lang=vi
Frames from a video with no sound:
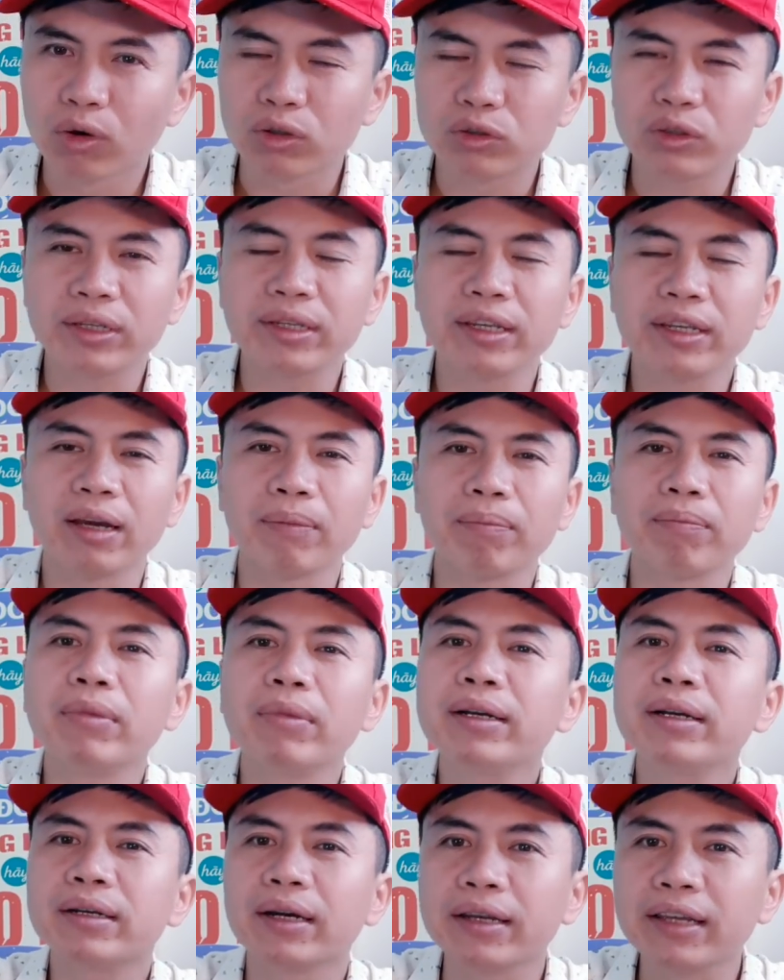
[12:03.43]
doanh nghiệp
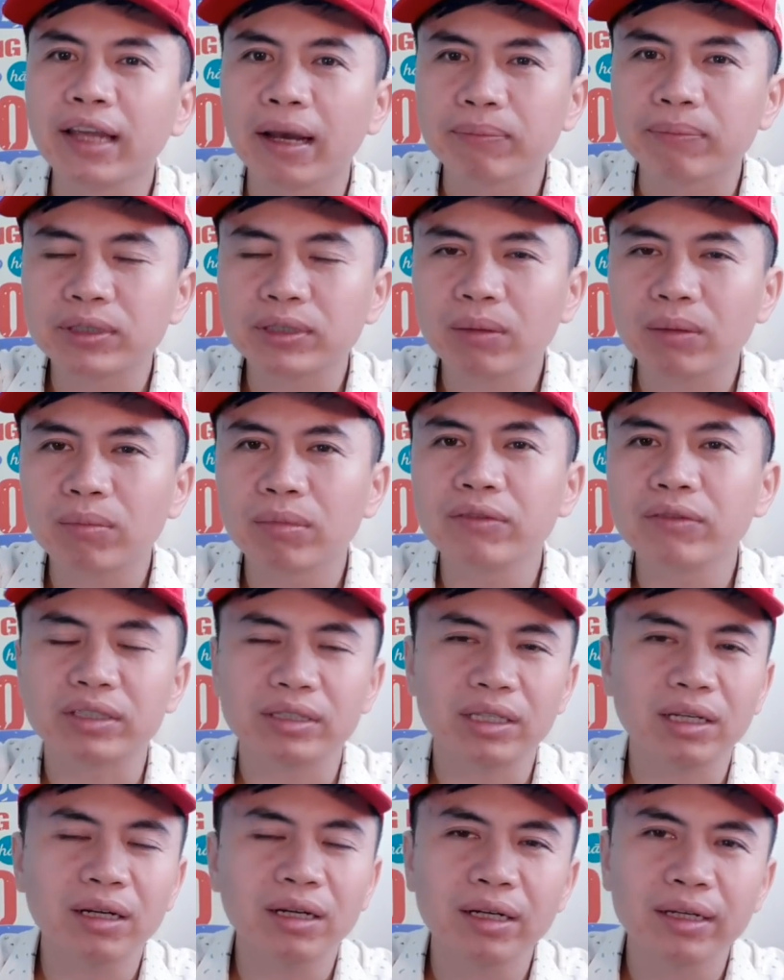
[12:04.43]
mới khởi nghiệp trong lĩnh vực
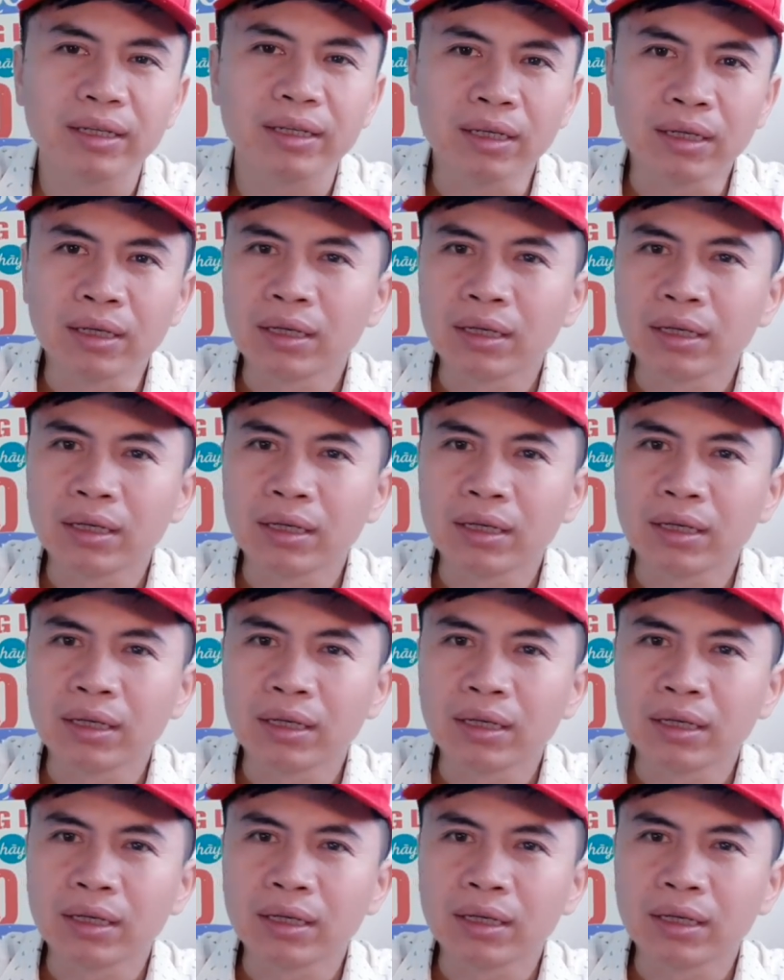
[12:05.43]
xe hơi